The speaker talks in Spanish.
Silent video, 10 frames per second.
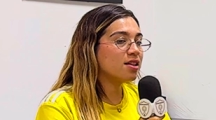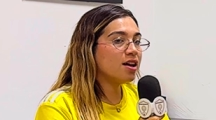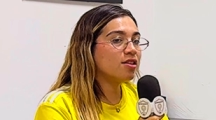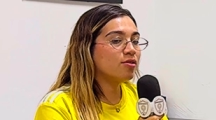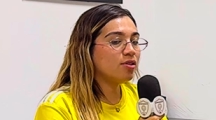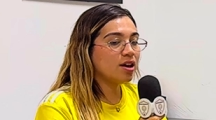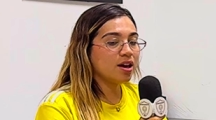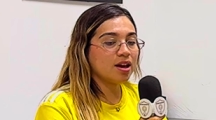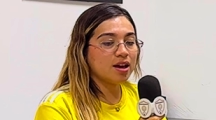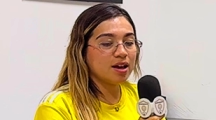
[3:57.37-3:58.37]
a esto
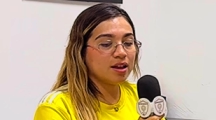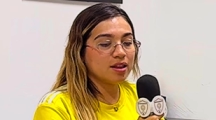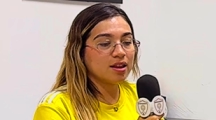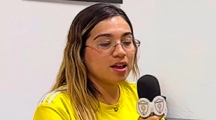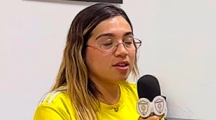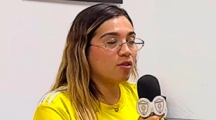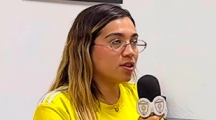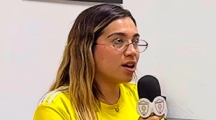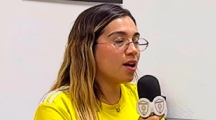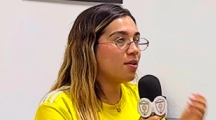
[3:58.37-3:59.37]
de
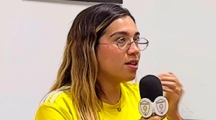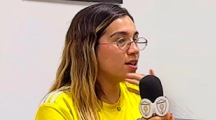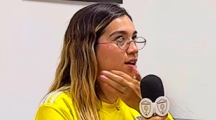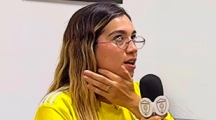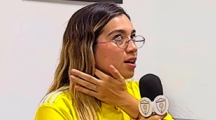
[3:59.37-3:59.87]
ahorita que hables de